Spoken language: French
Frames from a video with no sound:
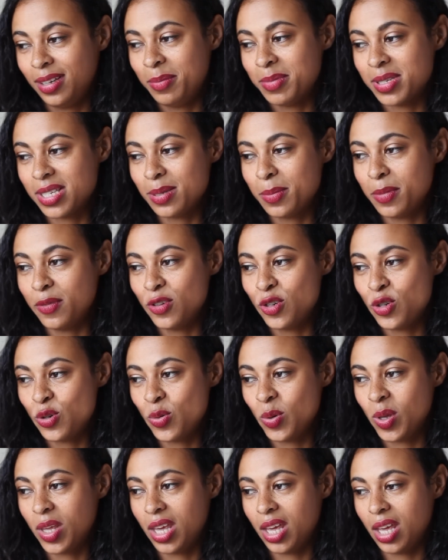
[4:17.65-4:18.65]
ça, ça m'avait
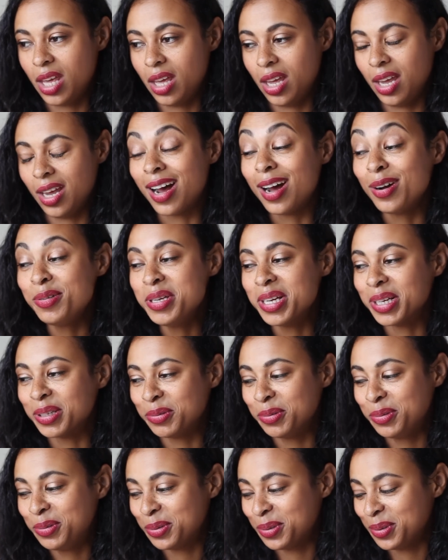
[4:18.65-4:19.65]
choqué. Et ah oui, un
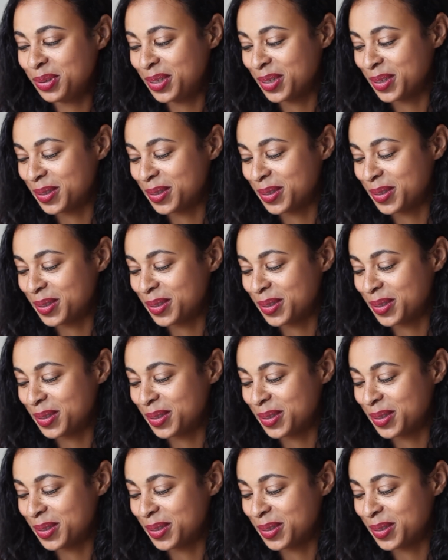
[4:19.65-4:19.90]
autre truc.